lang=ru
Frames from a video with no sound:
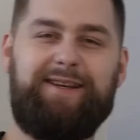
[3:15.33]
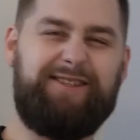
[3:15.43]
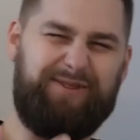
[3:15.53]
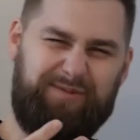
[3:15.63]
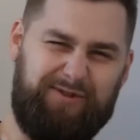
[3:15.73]

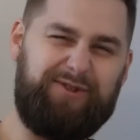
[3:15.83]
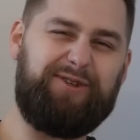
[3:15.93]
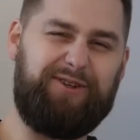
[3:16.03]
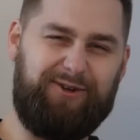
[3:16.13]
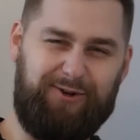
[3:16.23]
Если у меня все
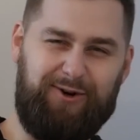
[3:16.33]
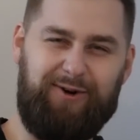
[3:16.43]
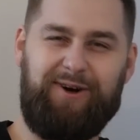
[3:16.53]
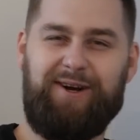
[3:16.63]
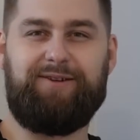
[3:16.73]

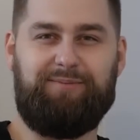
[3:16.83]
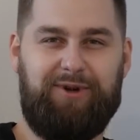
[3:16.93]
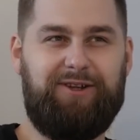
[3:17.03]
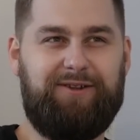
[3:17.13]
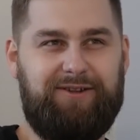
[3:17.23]
херово,
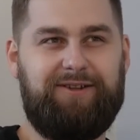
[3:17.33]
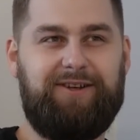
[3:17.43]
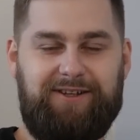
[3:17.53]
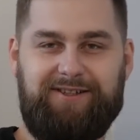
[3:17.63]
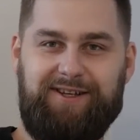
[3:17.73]
блин, э,
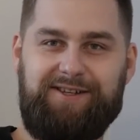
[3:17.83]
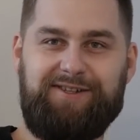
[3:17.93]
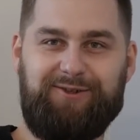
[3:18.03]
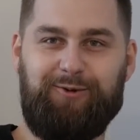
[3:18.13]
надо заесть